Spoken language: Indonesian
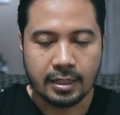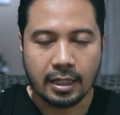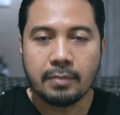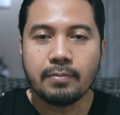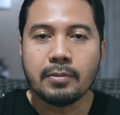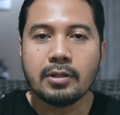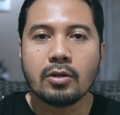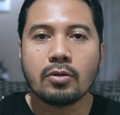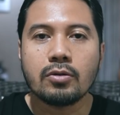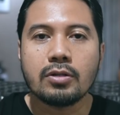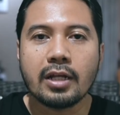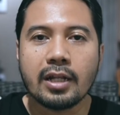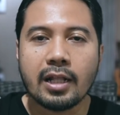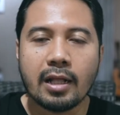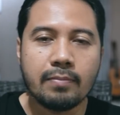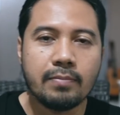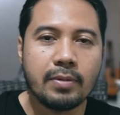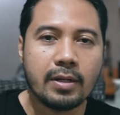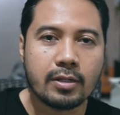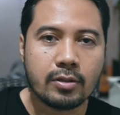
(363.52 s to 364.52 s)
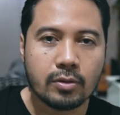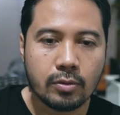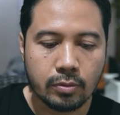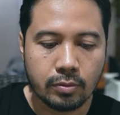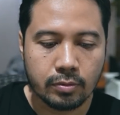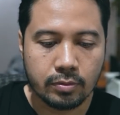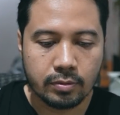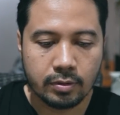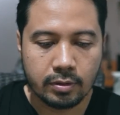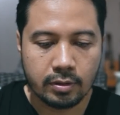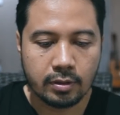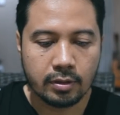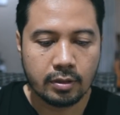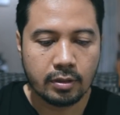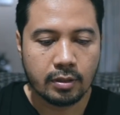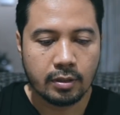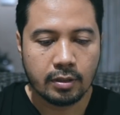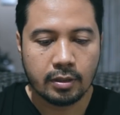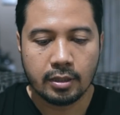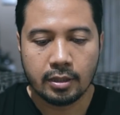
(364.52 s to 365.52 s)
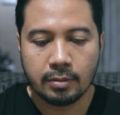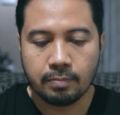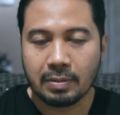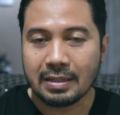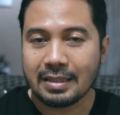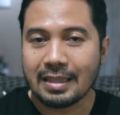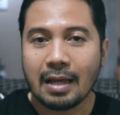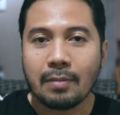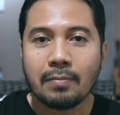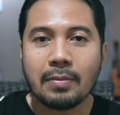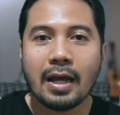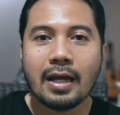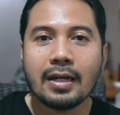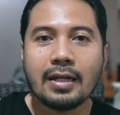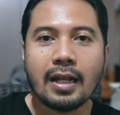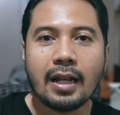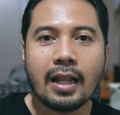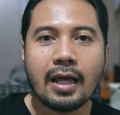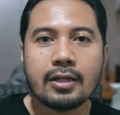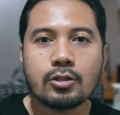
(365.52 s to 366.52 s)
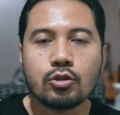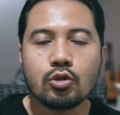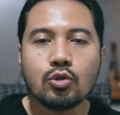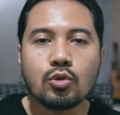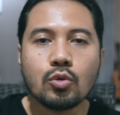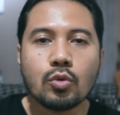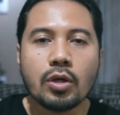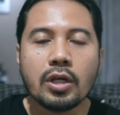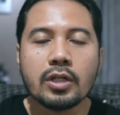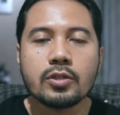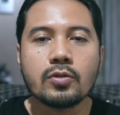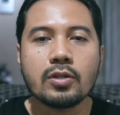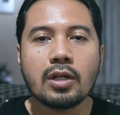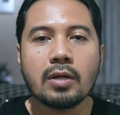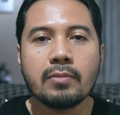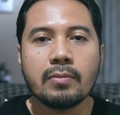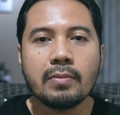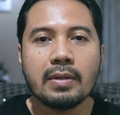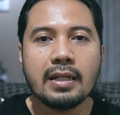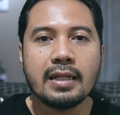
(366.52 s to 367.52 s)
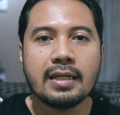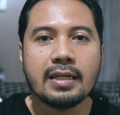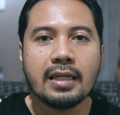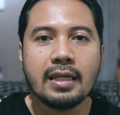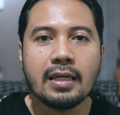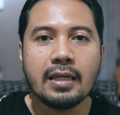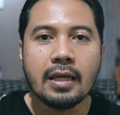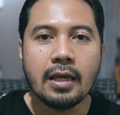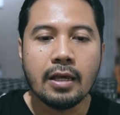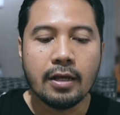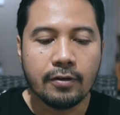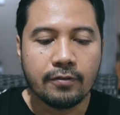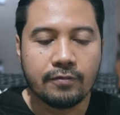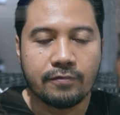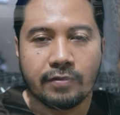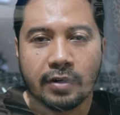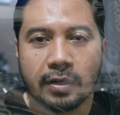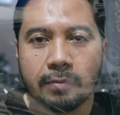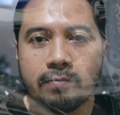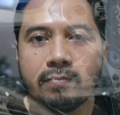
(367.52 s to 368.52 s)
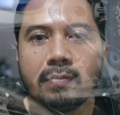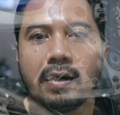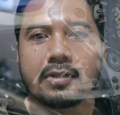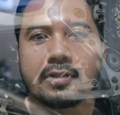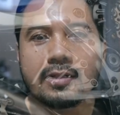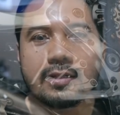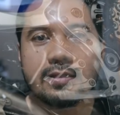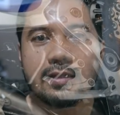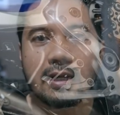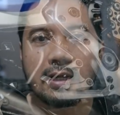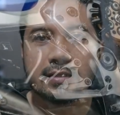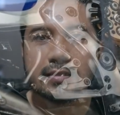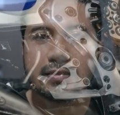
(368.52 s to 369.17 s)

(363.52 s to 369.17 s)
Jadi menurut Dad Alberto, pertama adalah Suzuki sudah memiliki frame basis yang